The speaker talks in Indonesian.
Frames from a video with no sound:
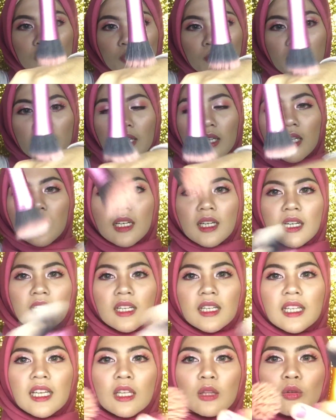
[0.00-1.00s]
cuman eh,
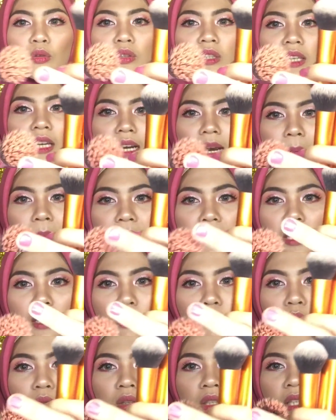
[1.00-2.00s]
dia tuh nyerapnya
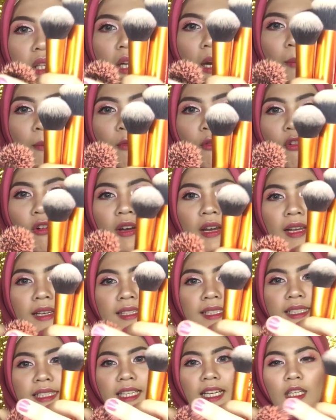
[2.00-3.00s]
tuh nyerap
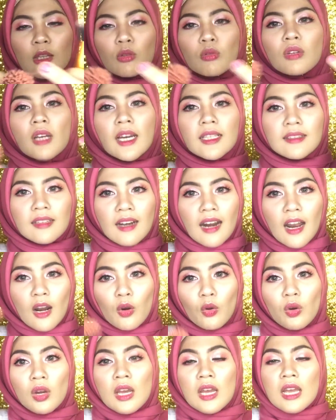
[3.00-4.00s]
foundationnya itu nggak
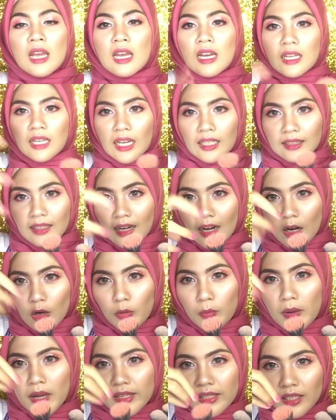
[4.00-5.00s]
terlalu nggak terlalu
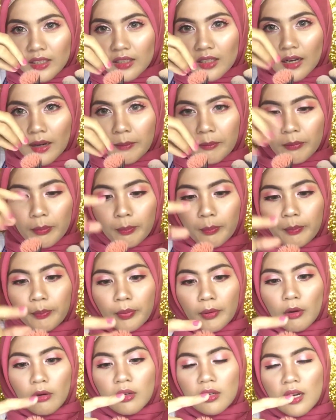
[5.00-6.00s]
banyak nyerap
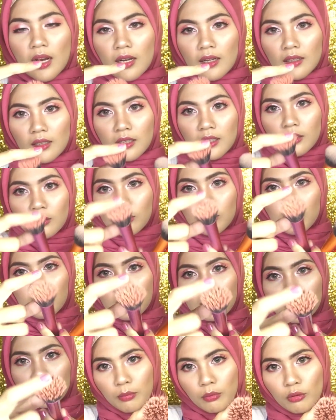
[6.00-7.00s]
produk gitu
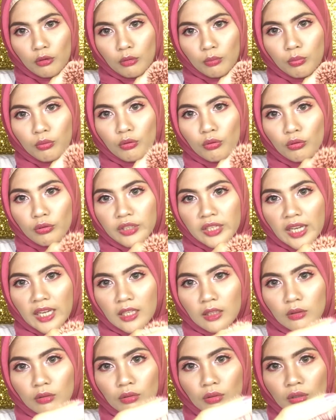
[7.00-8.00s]
bulu-bulunya
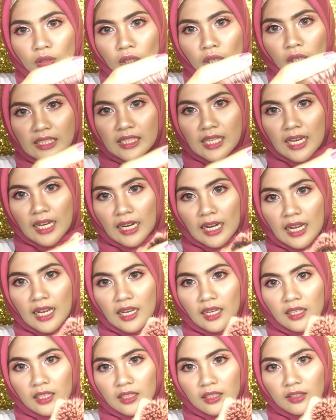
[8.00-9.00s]
itu
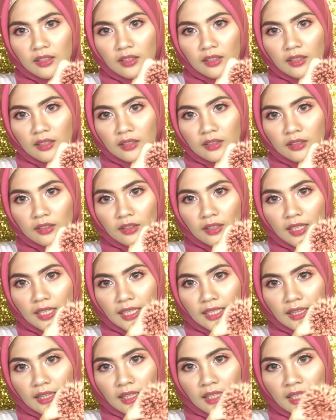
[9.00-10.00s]
jarang gitu tuh
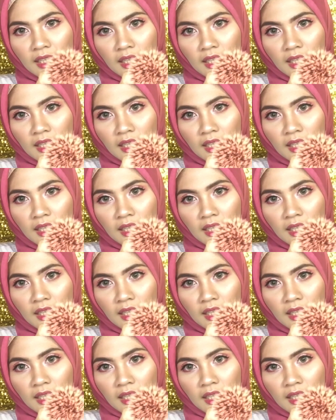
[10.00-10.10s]
lihat